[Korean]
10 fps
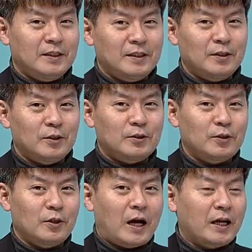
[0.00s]
봐요.
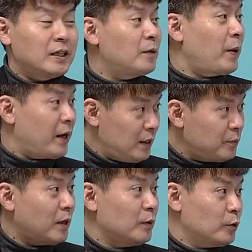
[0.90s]
그렇죠. 네. 가기를 바라는
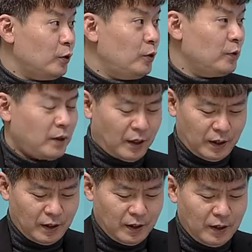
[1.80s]
마음으로. 음, 네.
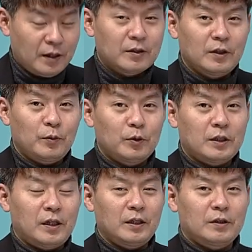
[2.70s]
네. 그러다
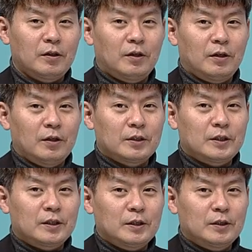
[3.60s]
보니까 또
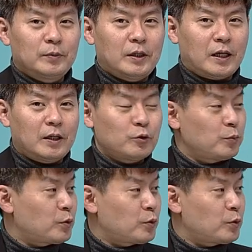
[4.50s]
지금은 약간 좀